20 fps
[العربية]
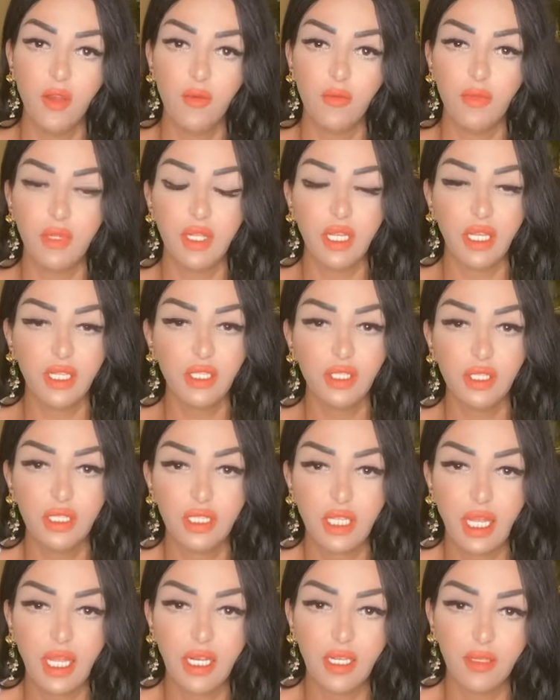بنعيش
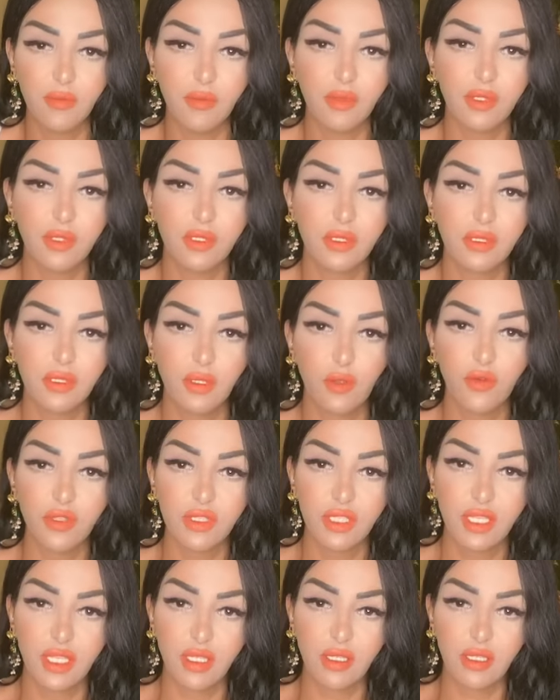نتعلم من
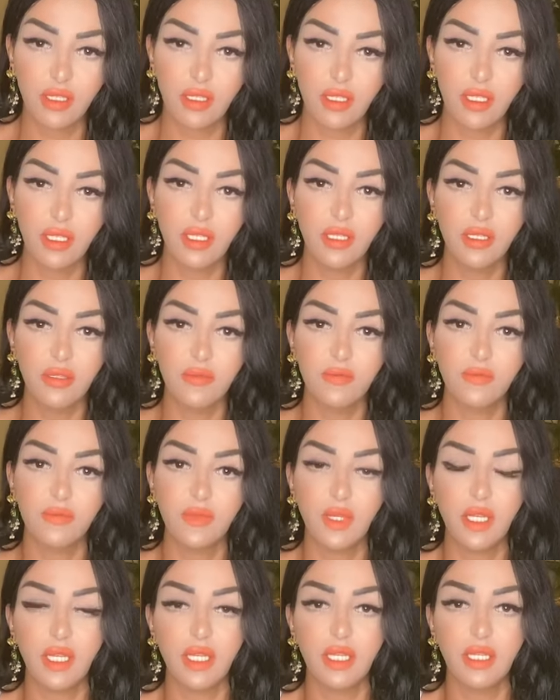تصرفات الاخرين
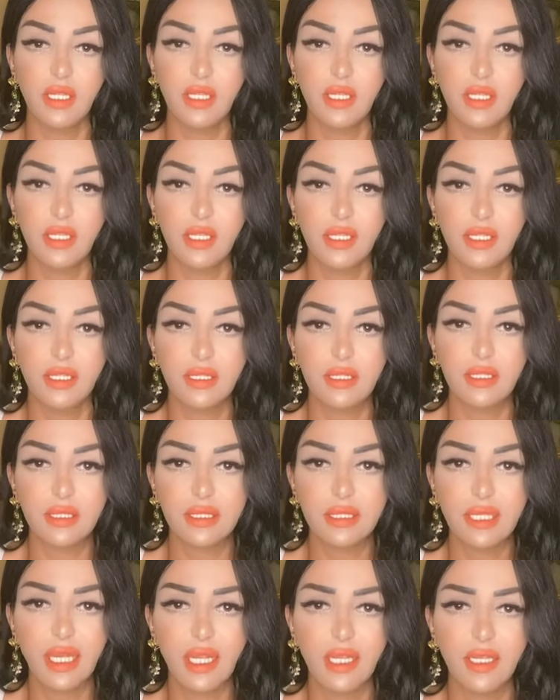آه،
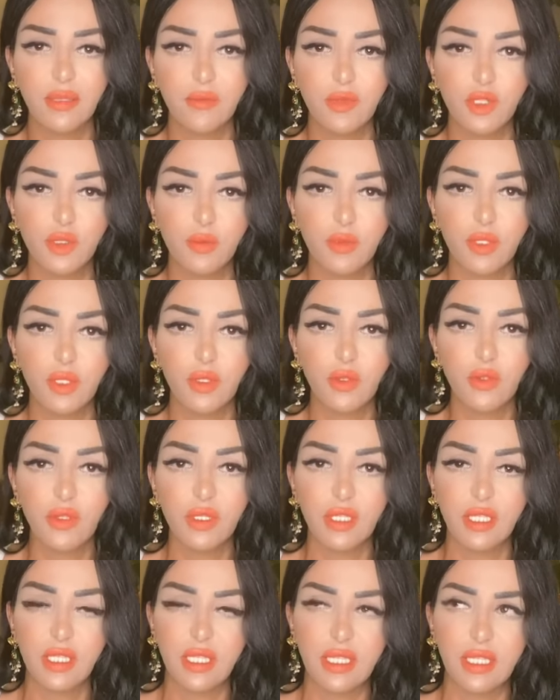زعلي مش
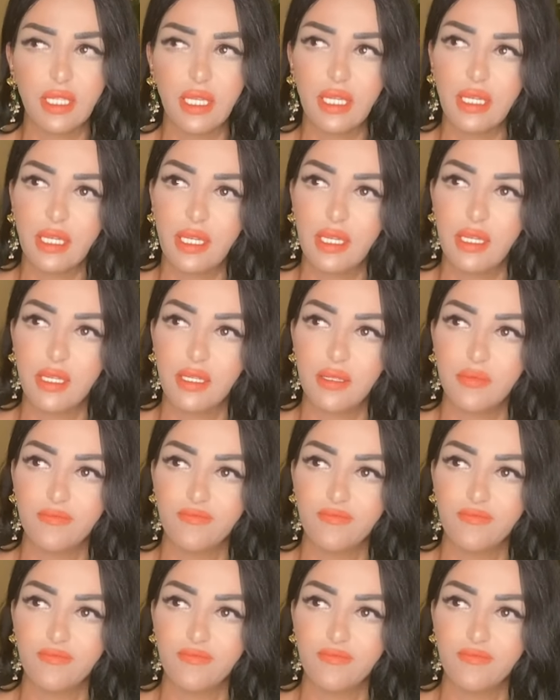بيكون ان انا